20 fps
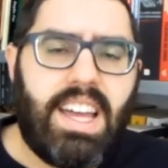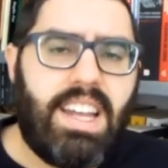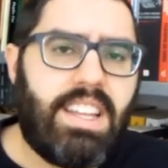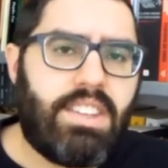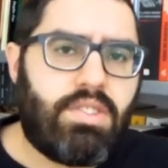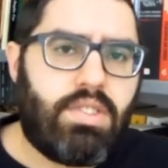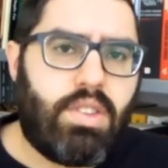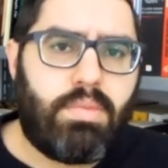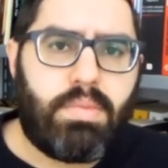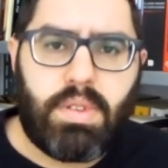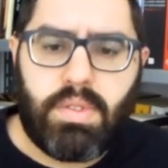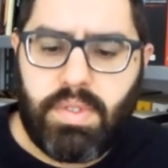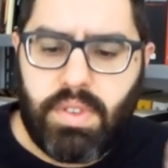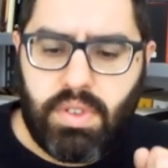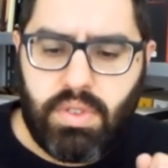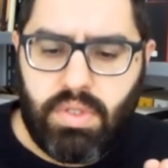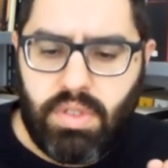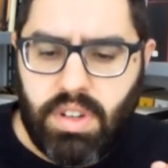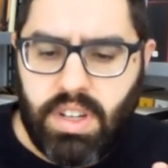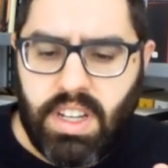ah, ele é só um
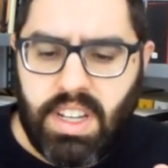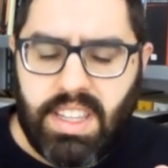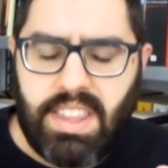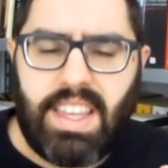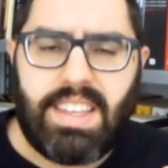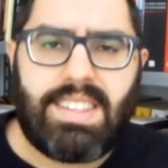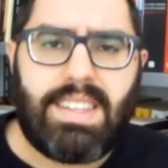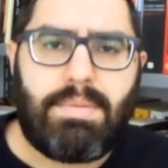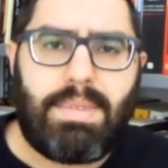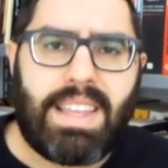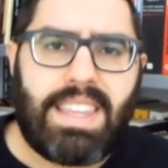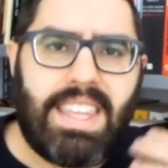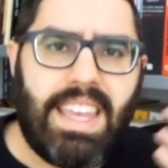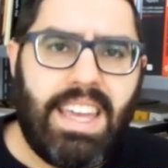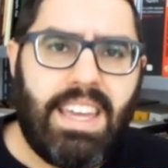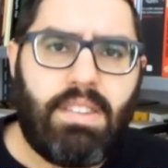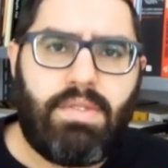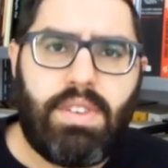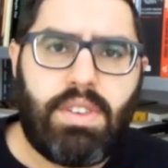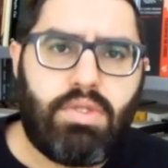professor desta
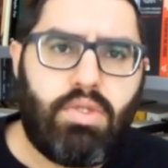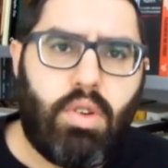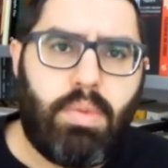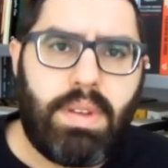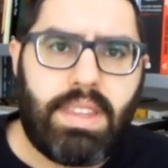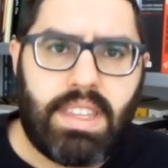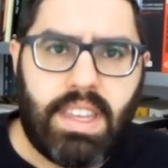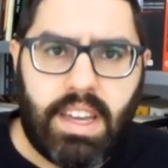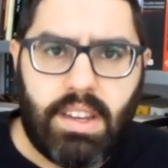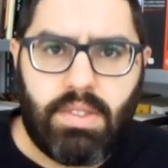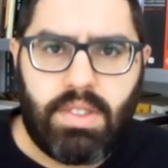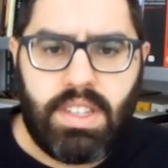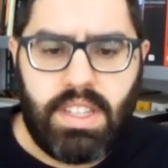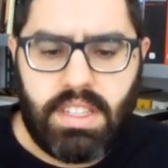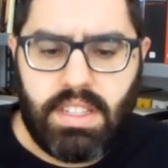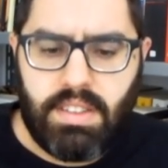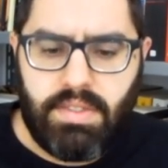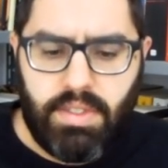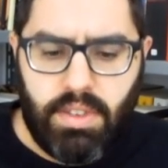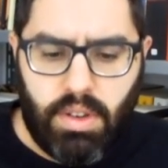matéria, fez comentários
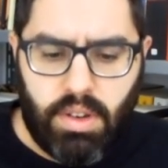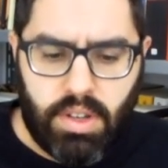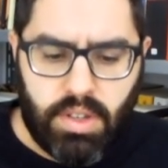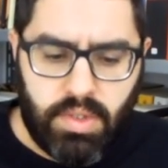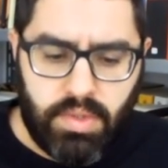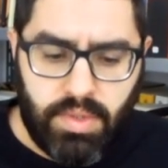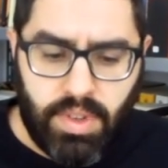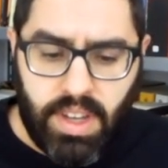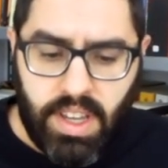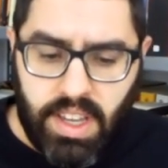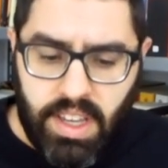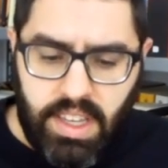desse filósofo.